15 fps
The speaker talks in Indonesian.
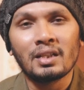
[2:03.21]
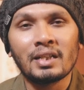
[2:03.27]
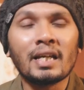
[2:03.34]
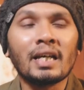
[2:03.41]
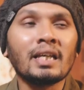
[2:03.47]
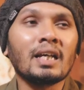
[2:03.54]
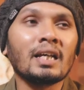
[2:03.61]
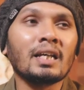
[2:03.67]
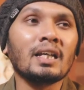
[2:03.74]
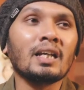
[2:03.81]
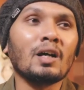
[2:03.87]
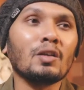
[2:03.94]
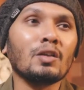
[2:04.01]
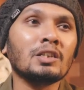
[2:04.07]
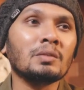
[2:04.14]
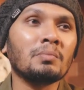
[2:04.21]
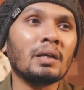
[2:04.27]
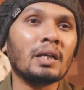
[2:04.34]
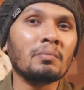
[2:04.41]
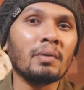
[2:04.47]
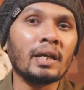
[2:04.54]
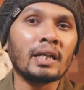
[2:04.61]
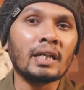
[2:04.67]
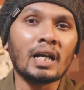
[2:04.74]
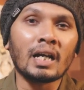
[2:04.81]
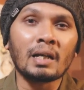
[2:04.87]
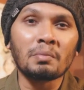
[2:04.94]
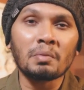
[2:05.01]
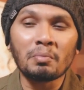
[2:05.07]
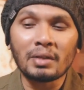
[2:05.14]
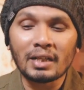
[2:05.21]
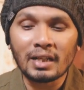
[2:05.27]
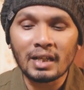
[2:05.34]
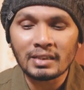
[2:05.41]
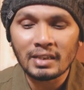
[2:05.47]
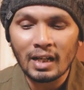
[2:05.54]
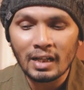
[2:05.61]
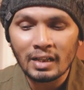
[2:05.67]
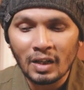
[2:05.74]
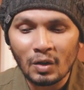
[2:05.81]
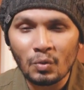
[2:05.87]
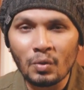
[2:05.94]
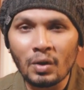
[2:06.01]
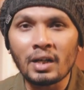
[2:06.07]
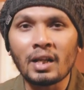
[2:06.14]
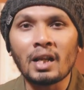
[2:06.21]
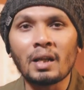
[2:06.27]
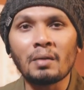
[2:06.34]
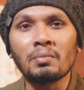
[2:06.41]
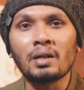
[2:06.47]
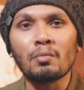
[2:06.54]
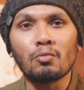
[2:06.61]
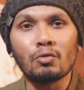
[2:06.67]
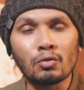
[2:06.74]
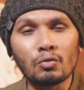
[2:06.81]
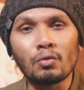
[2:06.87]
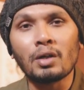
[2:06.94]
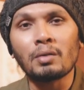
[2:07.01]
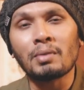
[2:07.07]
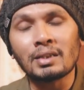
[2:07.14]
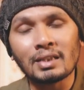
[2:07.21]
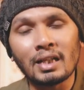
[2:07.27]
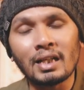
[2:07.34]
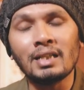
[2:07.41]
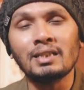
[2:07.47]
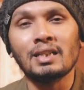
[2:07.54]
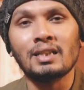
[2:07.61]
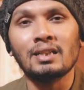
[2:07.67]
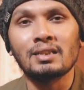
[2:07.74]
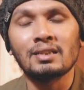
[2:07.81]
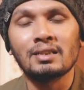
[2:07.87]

Dia yakin Allah sebaik-baiknya akan memberikan jalan keluar dalam kebuntuan masalahnya.